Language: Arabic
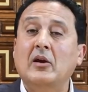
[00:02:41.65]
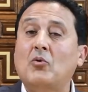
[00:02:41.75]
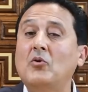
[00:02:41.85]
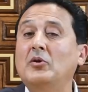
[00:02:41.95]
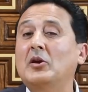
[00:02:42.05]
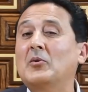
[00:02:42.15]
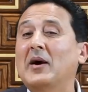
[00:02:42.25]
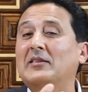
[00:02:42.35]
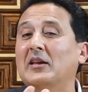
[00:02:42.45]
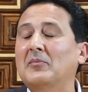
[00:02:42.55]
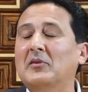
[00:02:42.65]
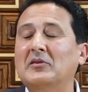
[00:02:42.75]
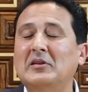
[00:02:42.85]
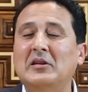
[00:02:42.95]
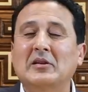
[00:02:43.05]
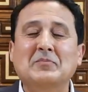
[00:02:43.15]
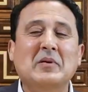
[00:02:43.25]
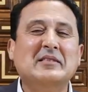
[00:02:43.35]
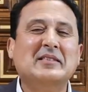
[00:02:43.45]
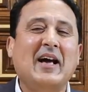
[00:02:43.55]
كل الوقت اللي بنقضيه
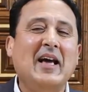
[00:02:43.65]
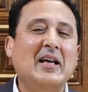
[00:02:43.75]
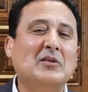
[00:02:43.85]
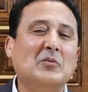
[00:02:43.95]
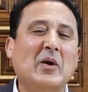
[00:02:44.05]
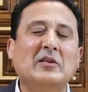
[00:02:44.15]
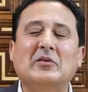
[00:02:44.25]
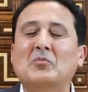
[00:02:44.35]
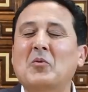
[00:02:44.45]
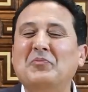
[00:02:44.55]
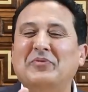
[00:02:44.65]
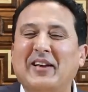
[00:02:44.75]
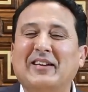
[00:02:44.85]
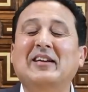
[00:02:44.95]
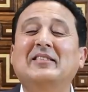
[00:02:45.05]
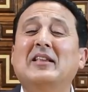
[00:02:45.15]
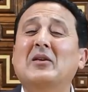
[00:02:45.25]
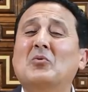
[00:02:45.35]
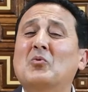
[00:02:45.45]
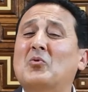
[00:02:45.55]
بالساعات وقت ممتع
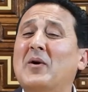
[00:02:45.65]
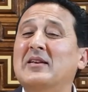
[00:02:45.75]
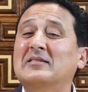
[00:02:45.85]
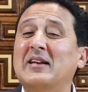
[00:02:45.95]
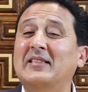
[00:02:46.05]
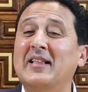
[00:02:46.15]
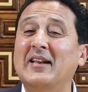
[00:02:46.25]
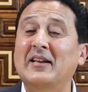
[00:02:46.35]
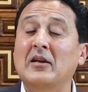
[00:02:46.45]
جدا وكويس جدا